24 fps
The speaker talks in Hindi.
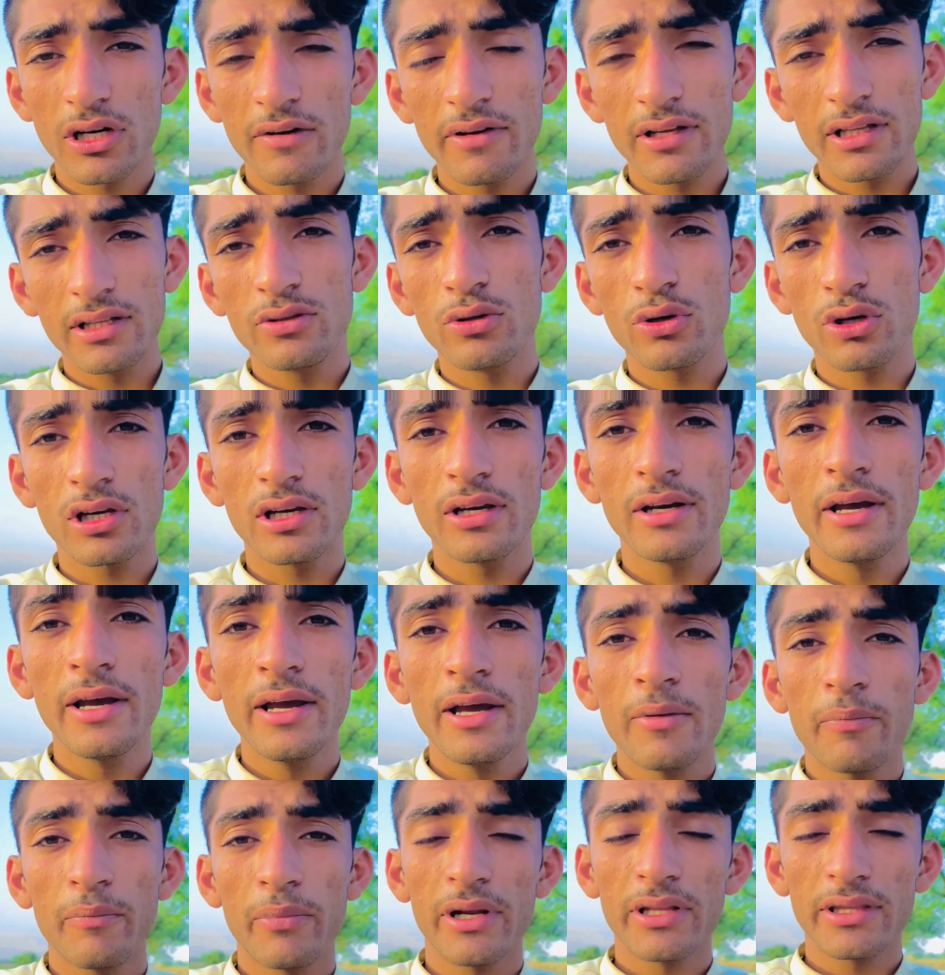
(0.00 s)
आवे जो कि
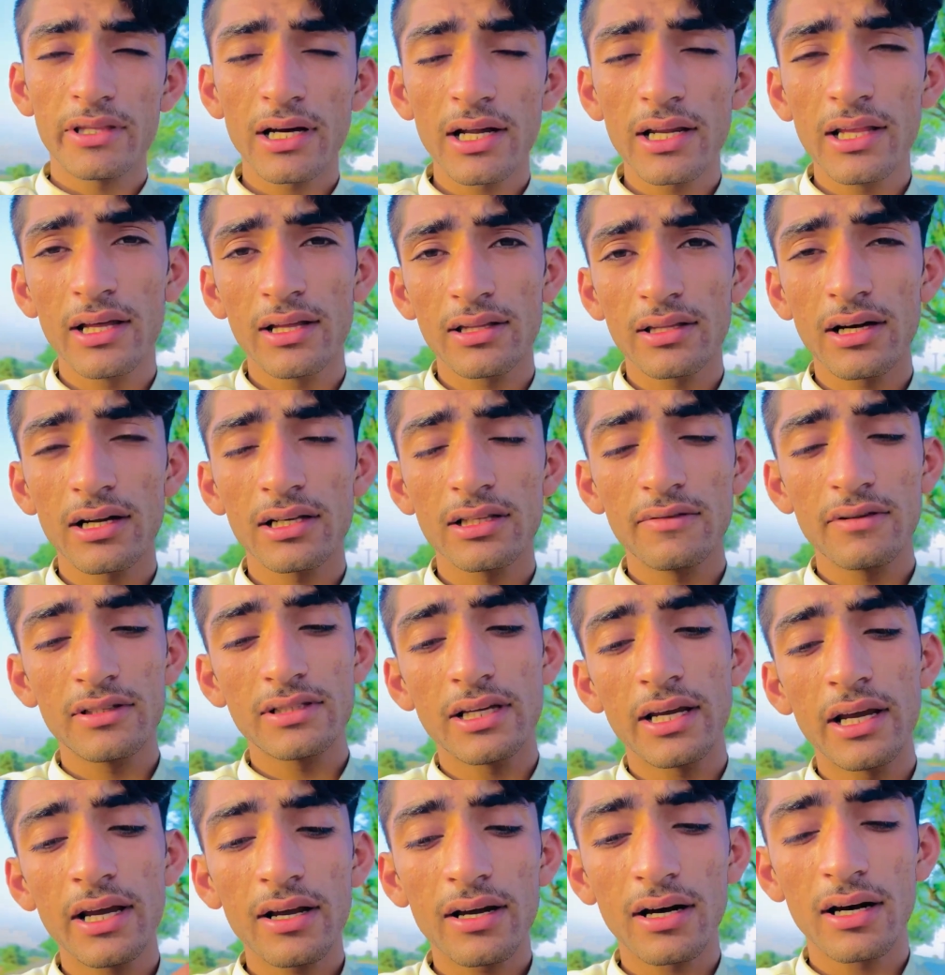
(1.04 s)
पंताली हज़ार
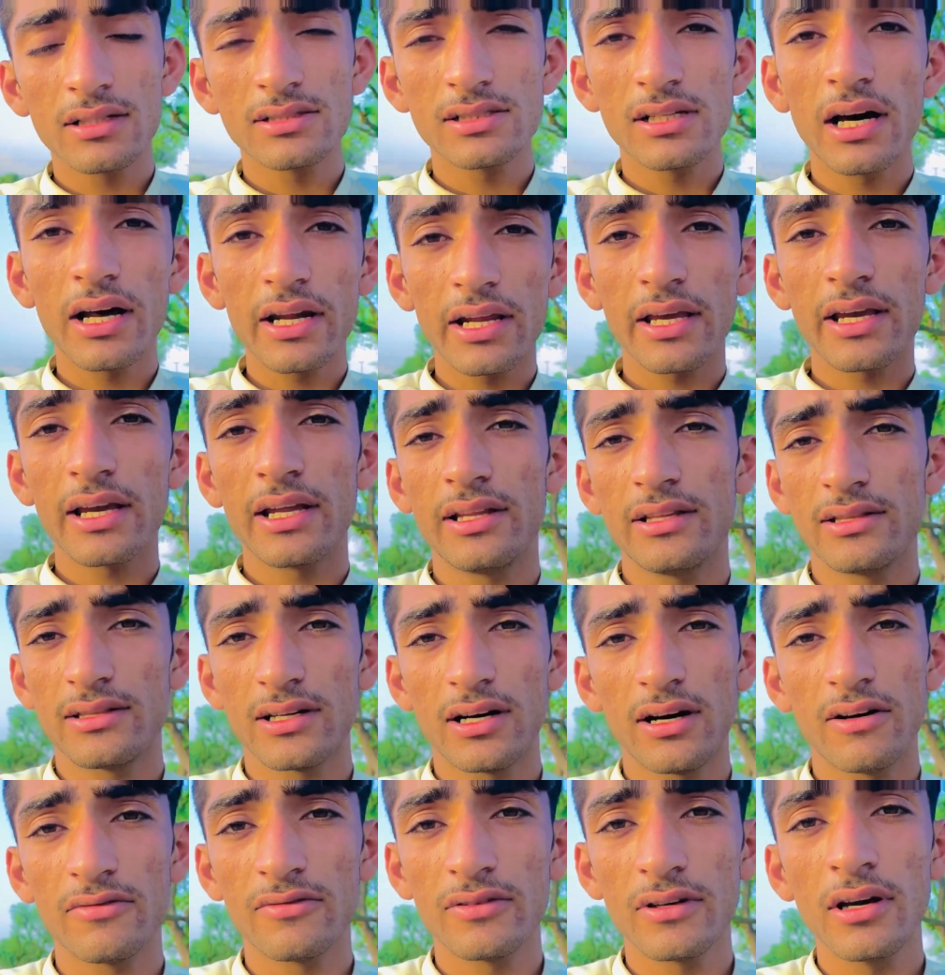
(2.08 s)
एक हज़ार ही कहनी
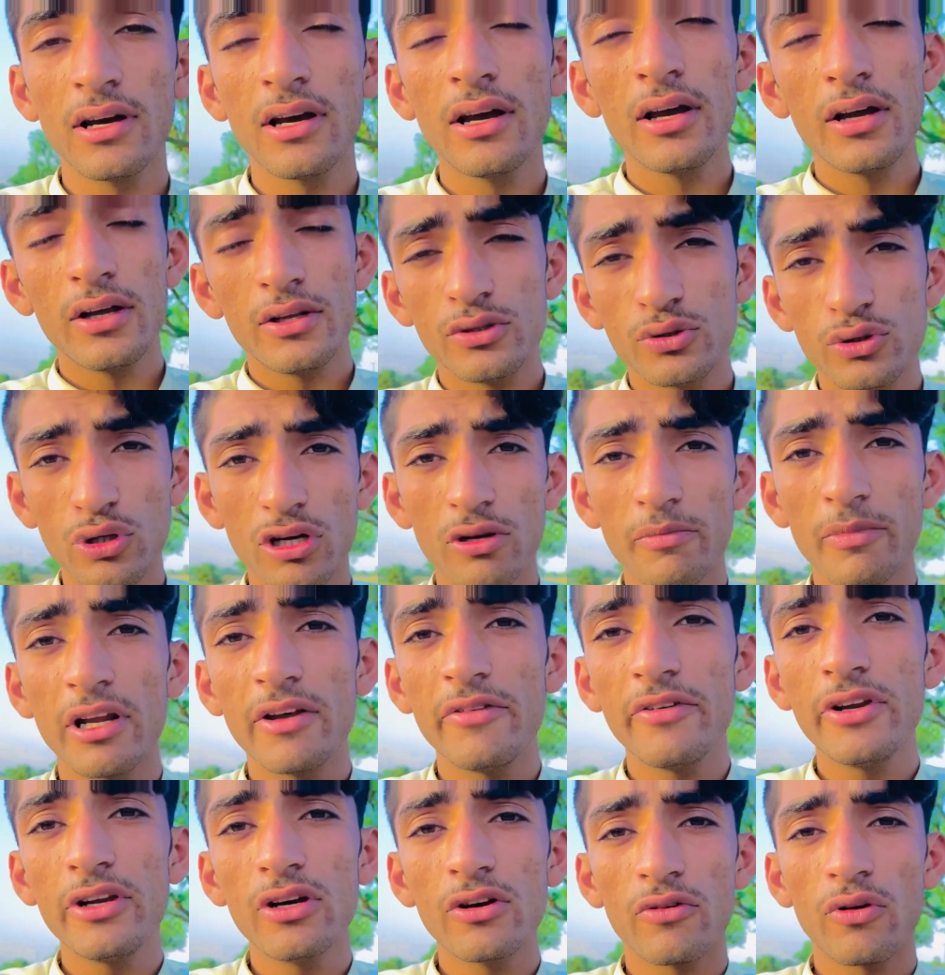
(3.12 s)
साफ जो कि मेरे
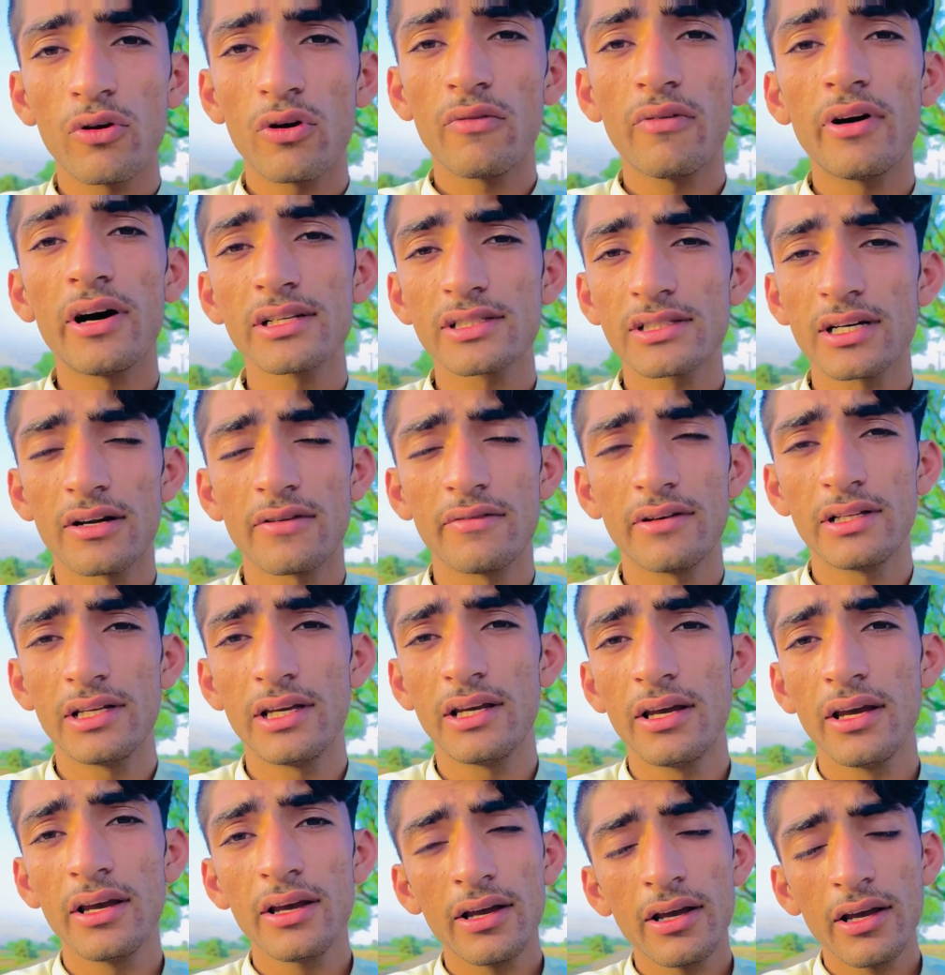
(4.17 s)
वीडियो फॉलोवाज कर
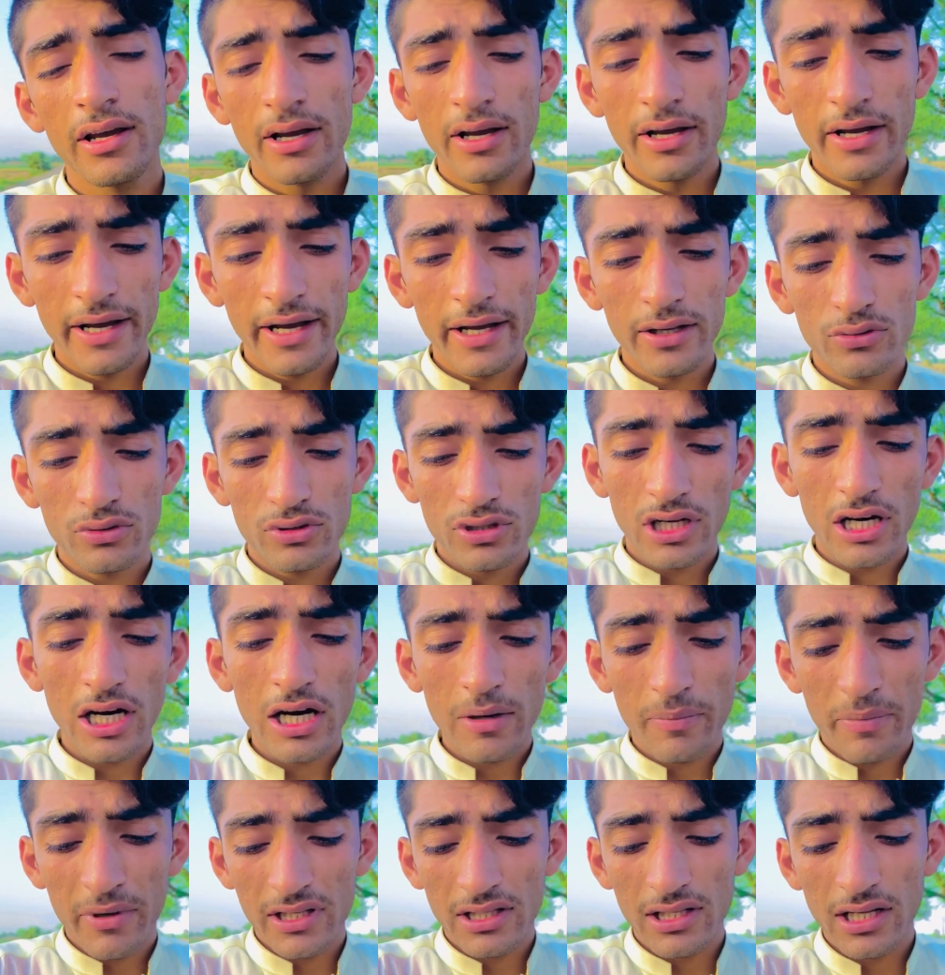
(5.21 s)
वजे
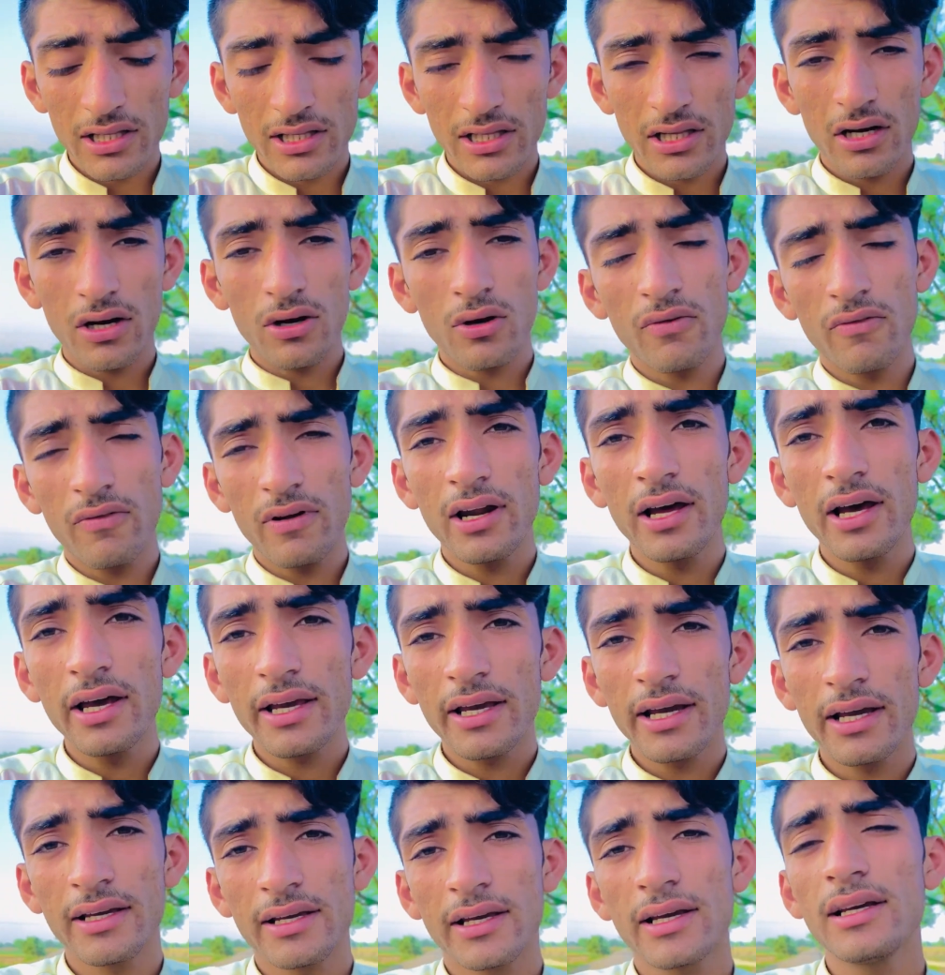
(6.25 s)
आप तो अंदाज़ा लाओ वाला ही
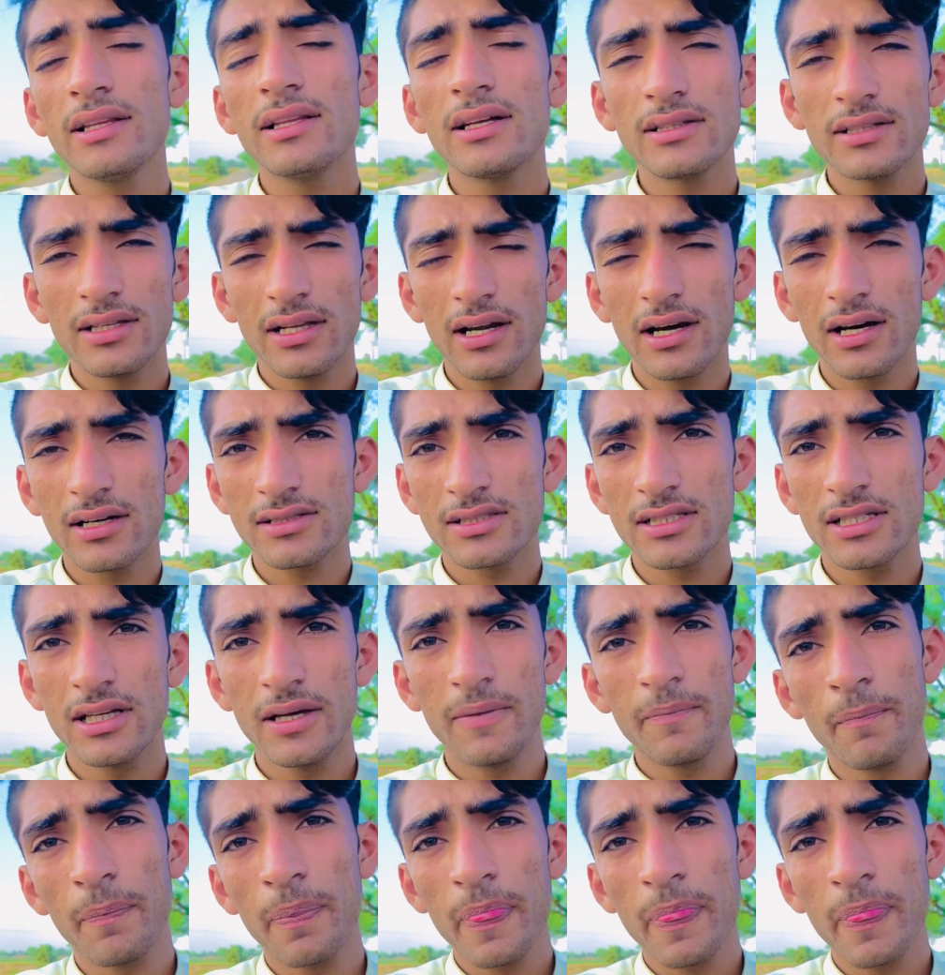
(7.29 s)
कहना दिल आखसी